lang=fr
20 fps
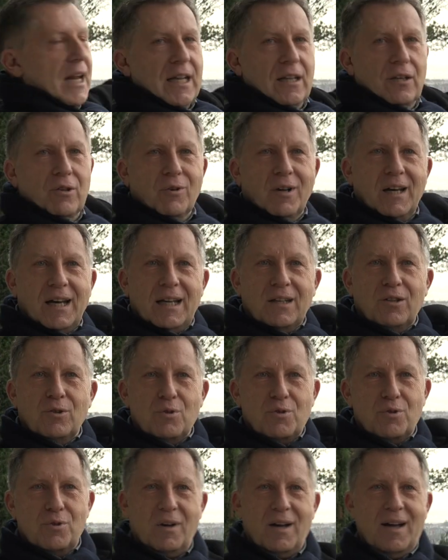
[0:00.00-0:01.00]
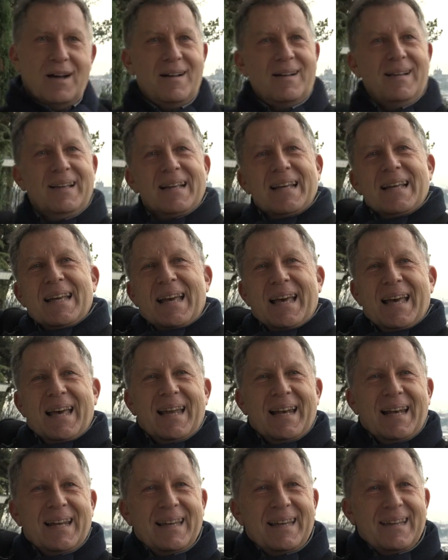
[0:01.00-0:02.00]
ligne de crête du Jura.
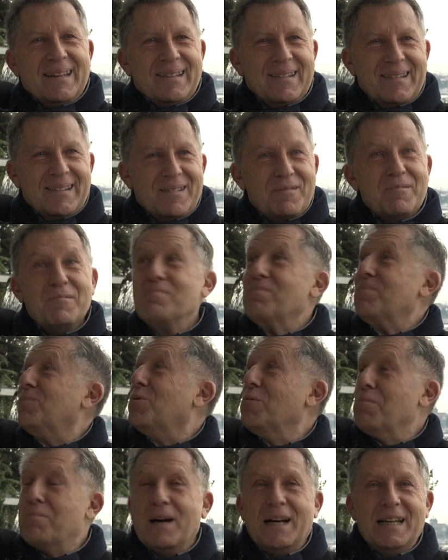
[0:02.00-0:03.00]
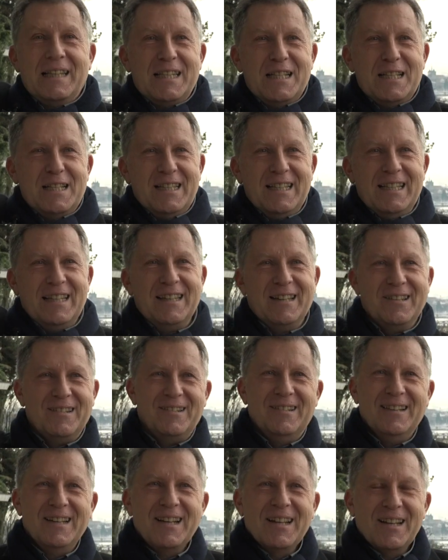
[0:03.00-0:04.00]
Elle est euh, tout près d'ici,
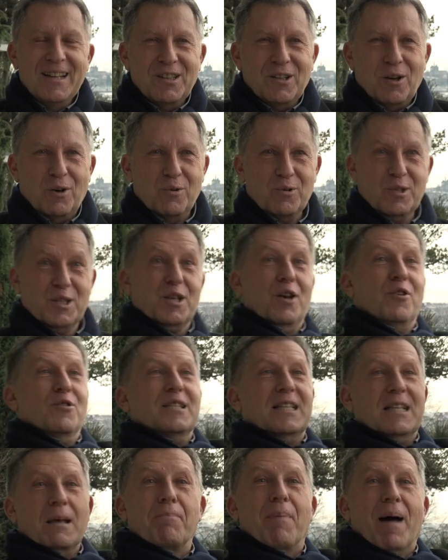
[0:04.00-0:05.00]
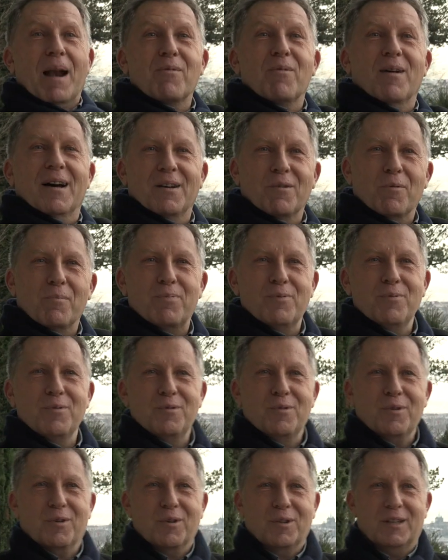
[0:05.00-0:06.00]
euh, dans l'autre sens, et pas loin non plus
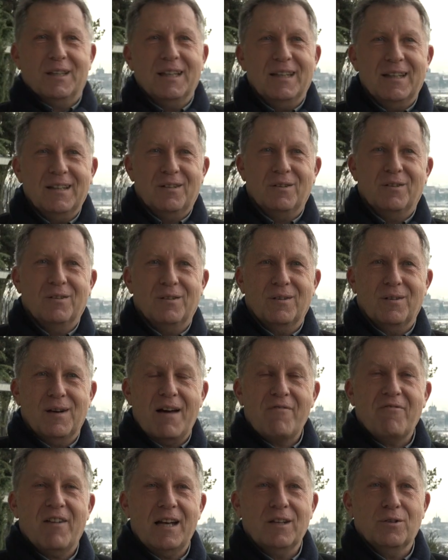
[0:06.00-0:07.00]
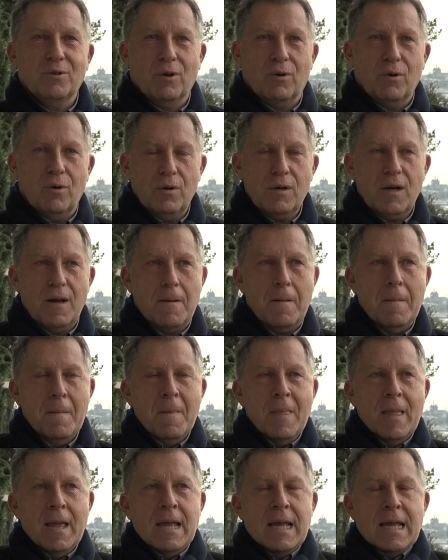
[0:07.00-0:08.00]
du côté de la Val du Rhône.
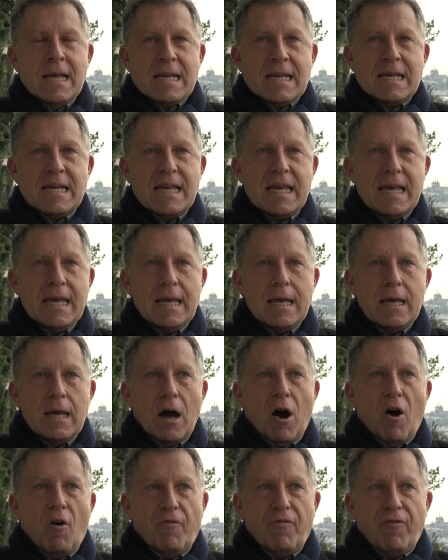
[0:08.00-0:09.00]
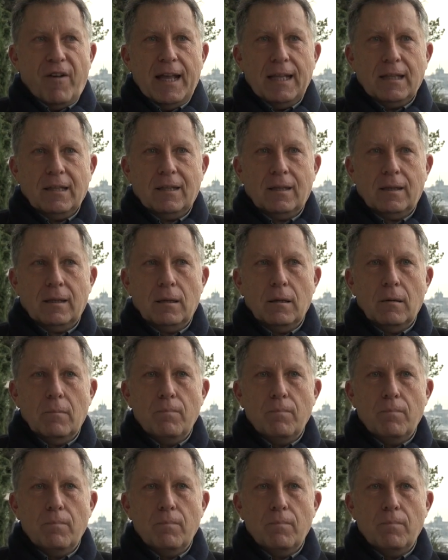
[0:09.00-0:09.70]
Et en fait,